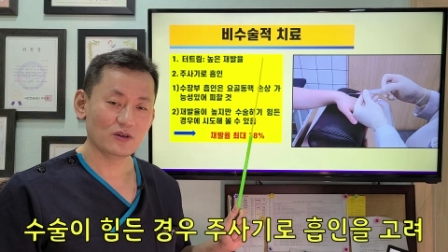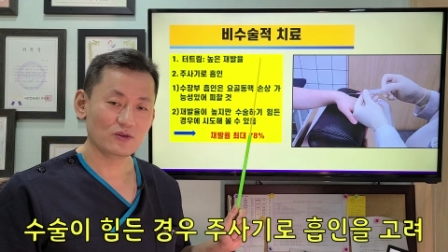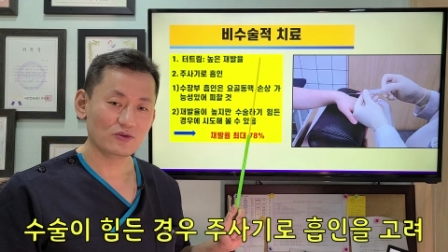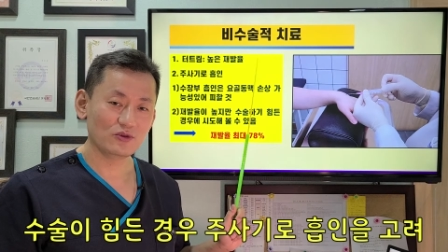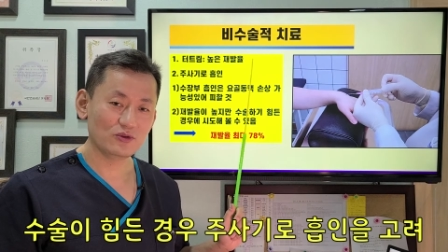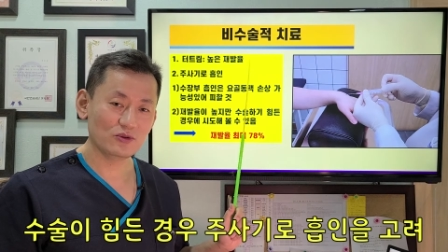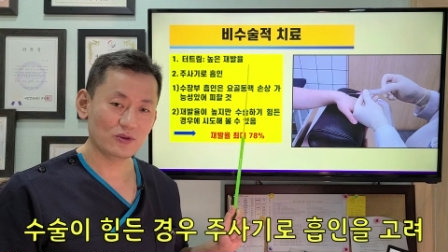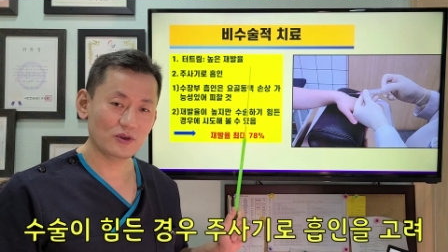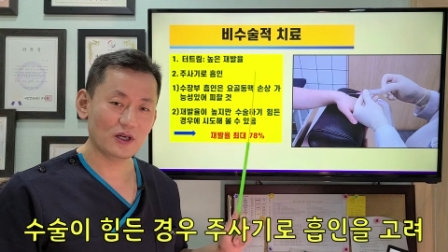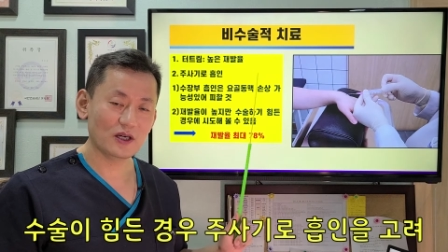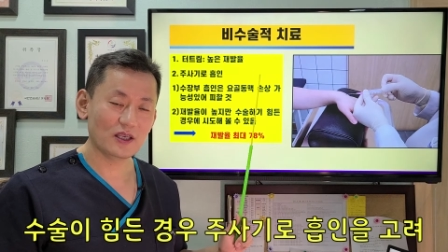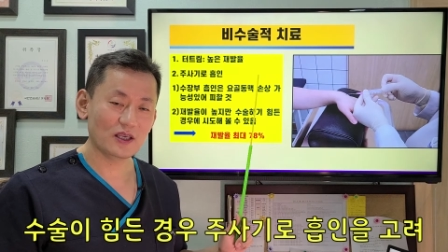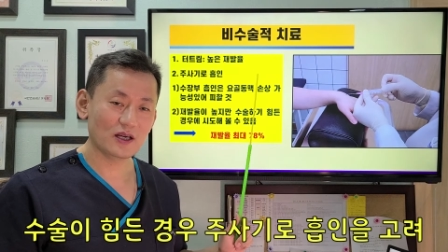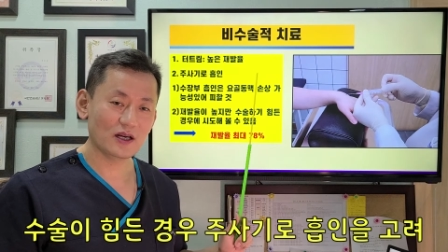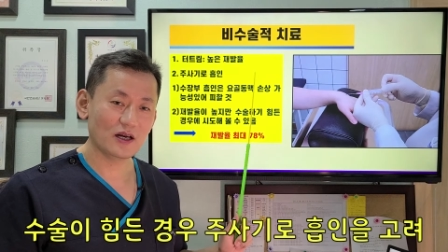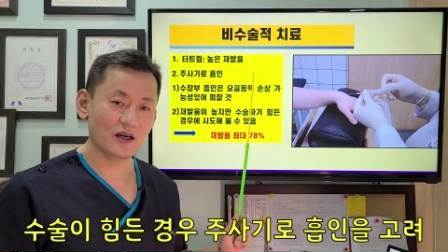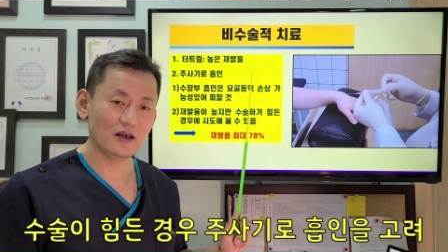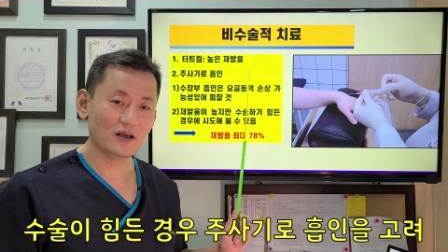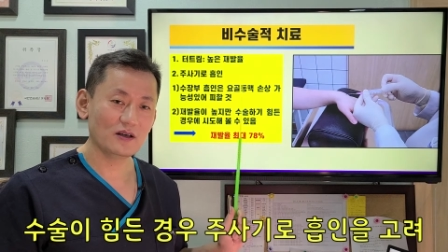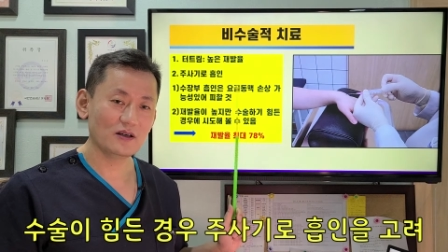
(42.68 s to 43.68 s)

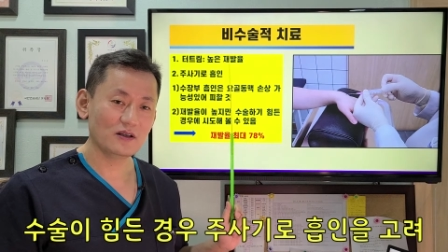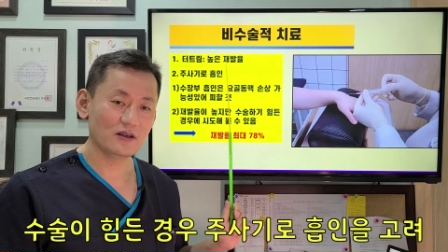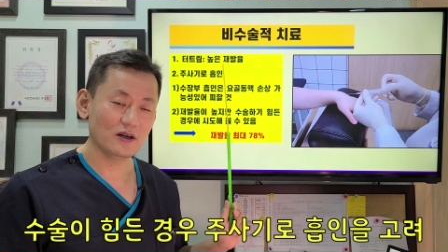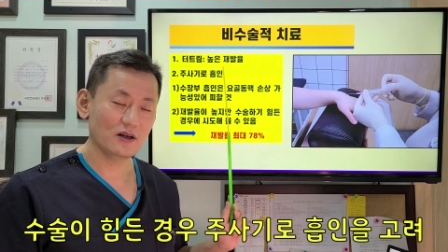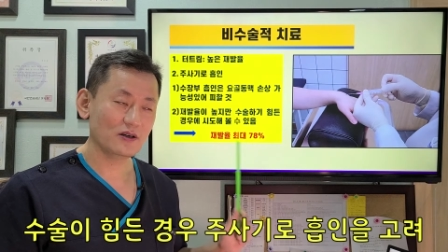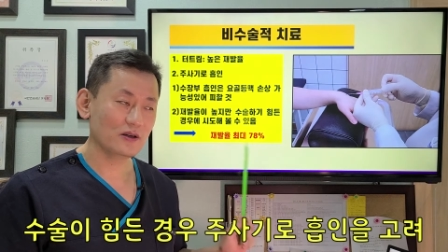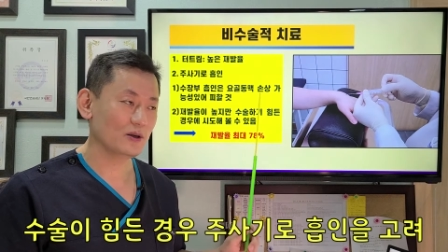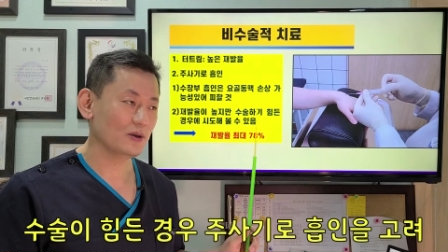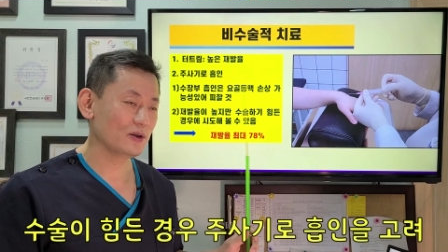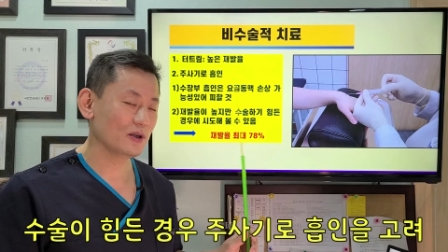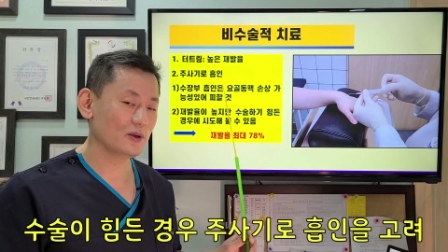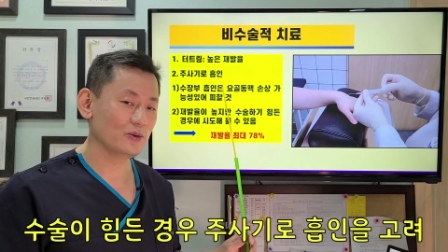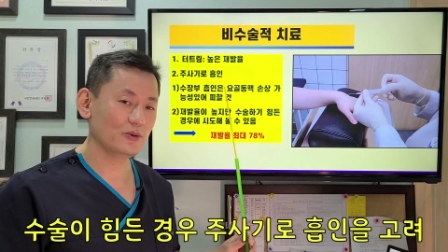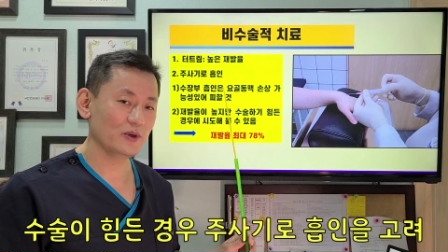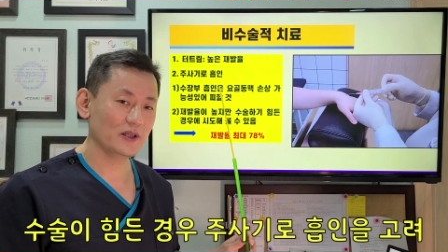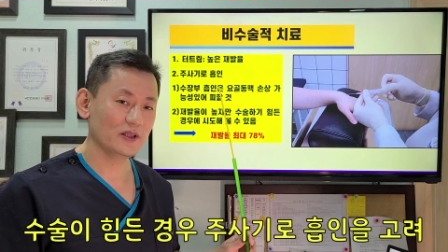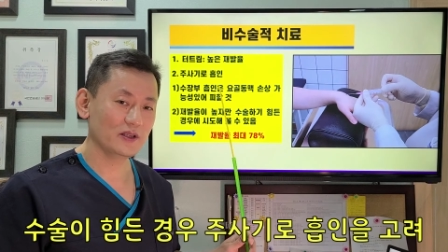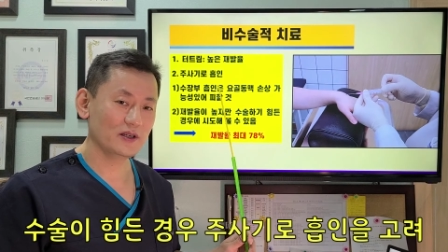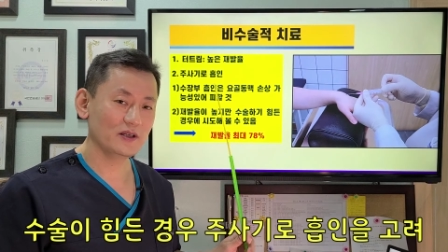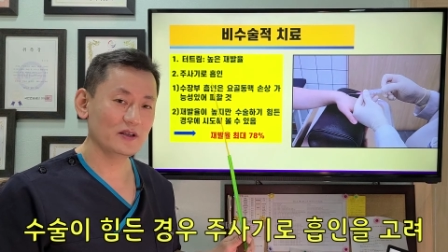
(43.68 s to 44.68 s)
수술하기가 어려운
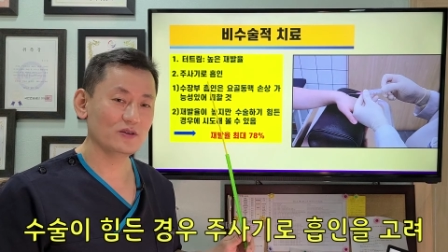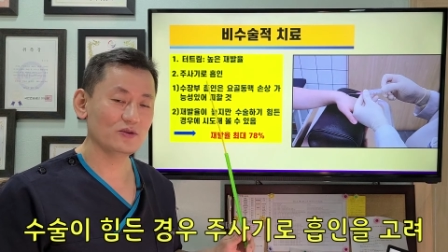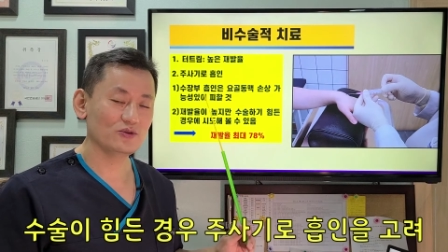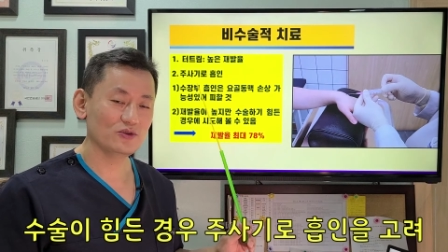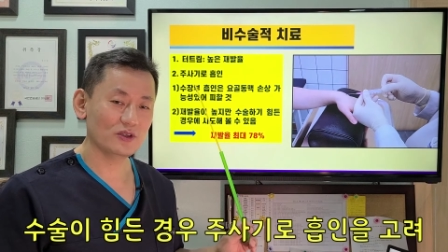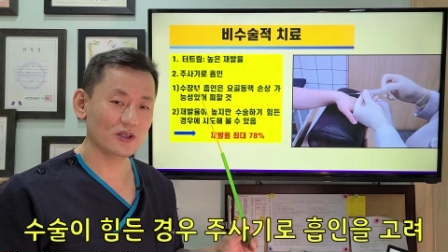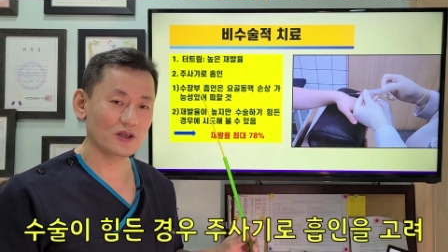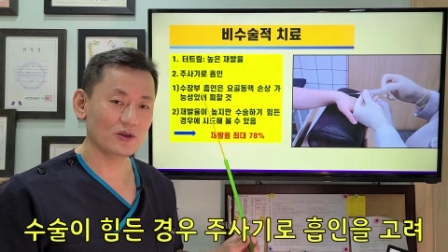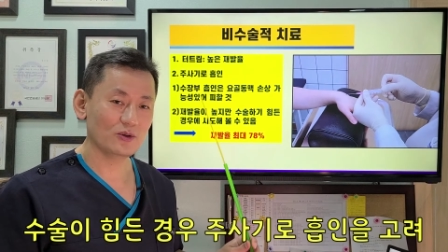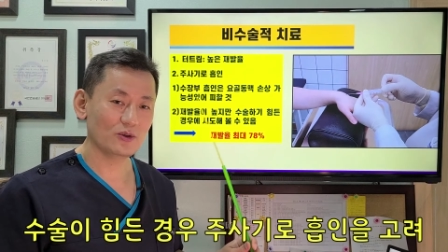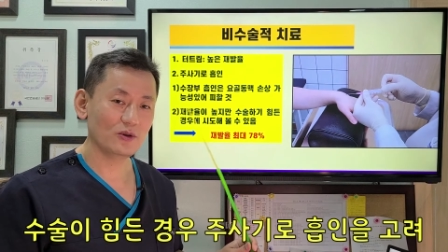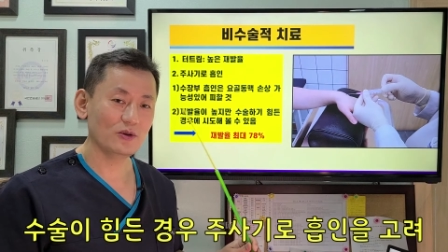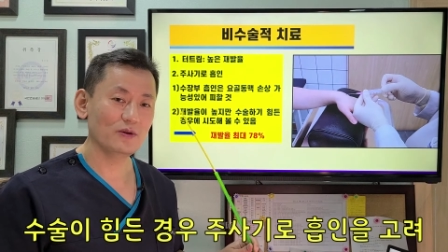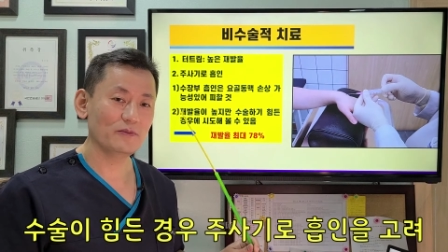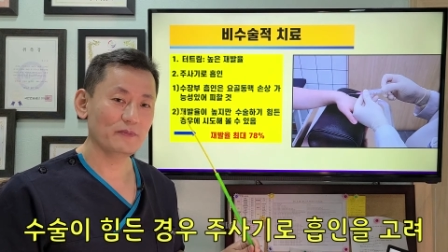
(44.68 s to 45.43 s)
경우에는 주사기로